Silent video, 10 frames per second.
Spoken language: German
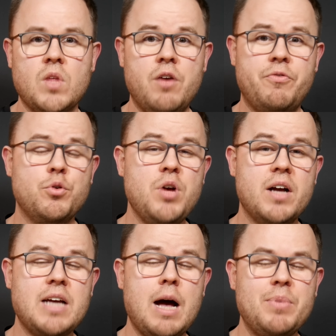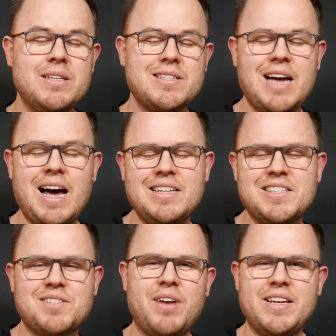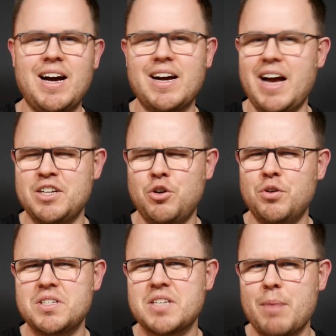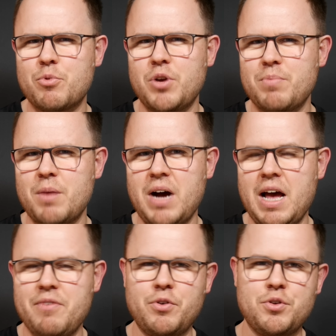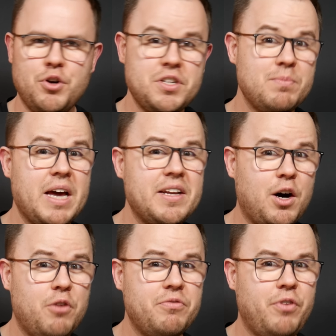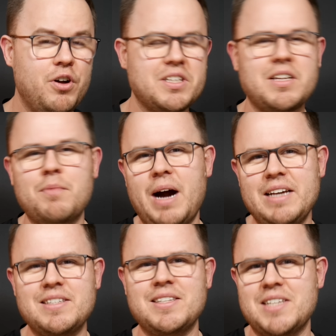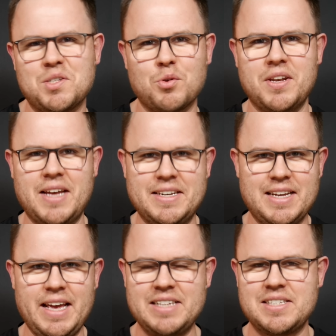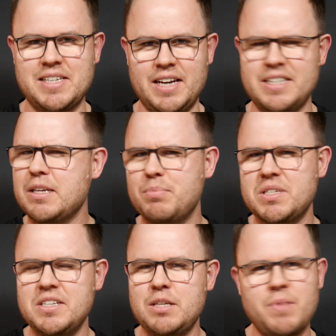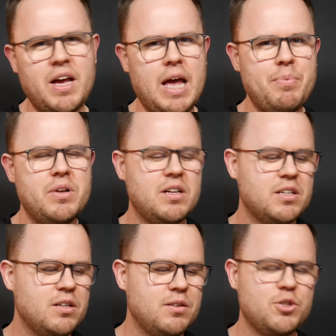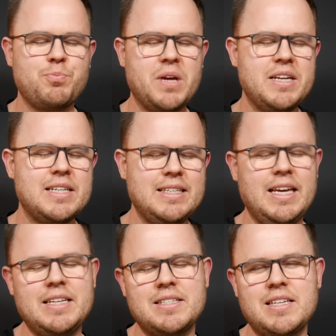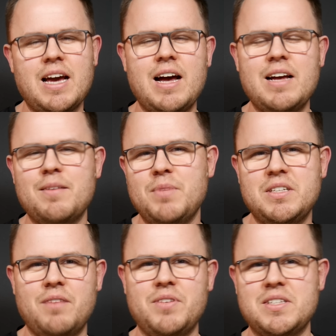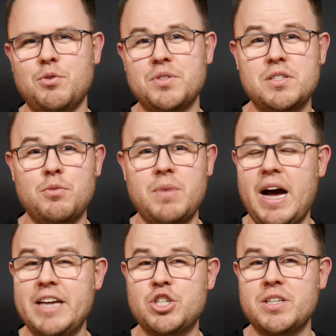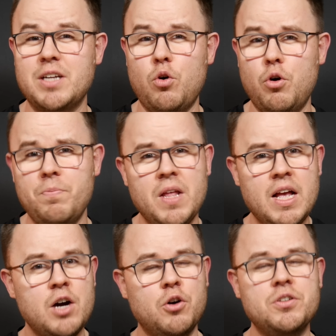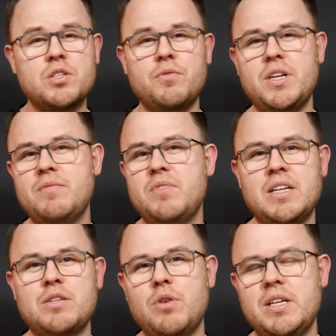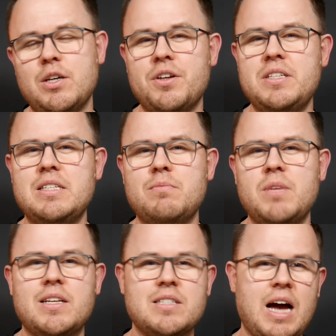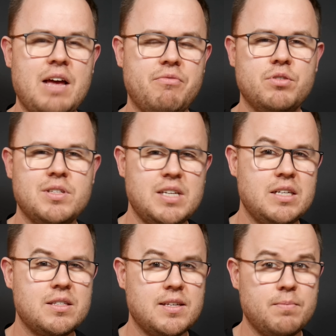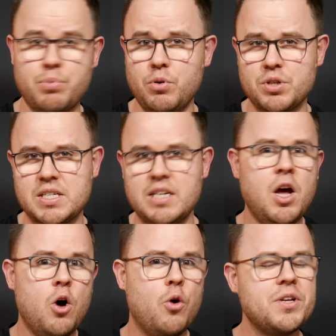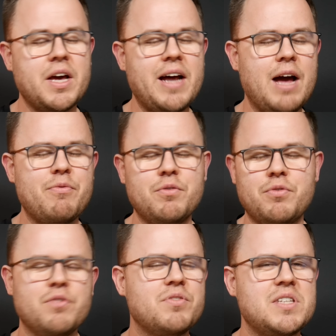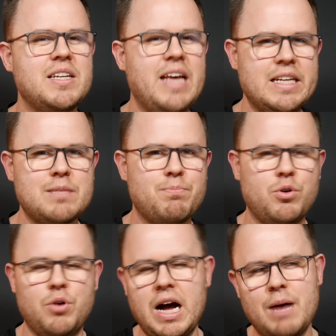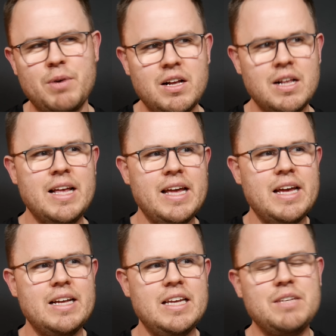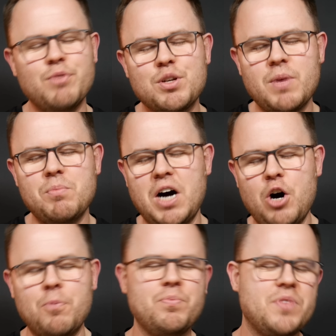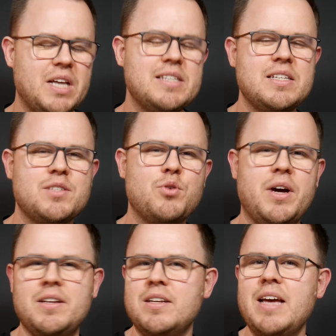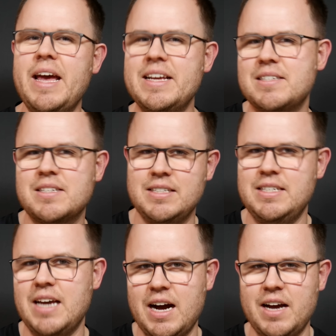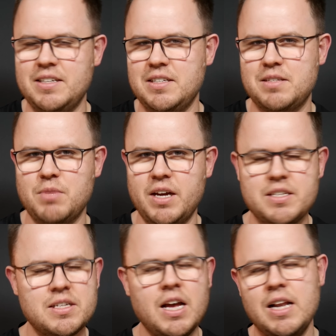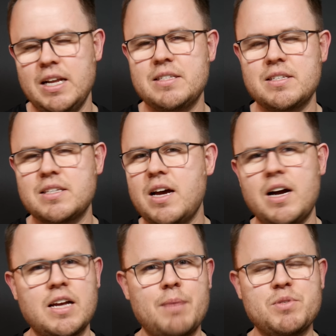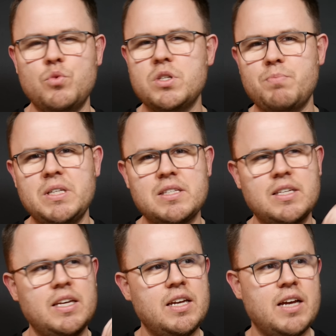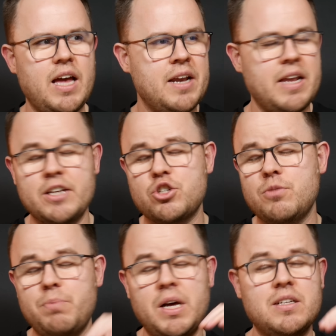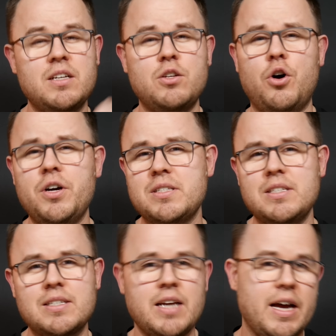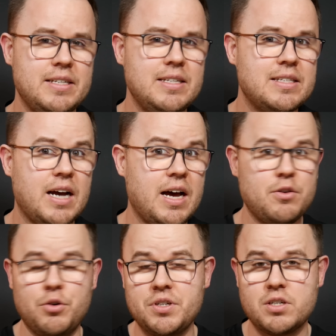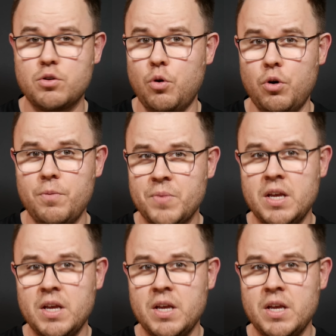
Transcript: Früher gab es alle zwei Jahre ein großes Upgrade beim iPhone und im Jahr darauf folgte dann meistens das sogenannte S-Jahr. Das gibt es nicht mehr. Apple springt jedes Jahr mit der Versionsnummer einen Schritt nach oben. Und so werden wir natürlich auch in diesem Jahr das iPhone 16 Pro sehen und kein iPhone 15 S Pro. Aber ich würde mal behaupten, dass es so ein S-Jahr in diesem Jahr ist. Letztes Jahr gab es USB-C, ein Action-Button, neues Design, Titan und Co.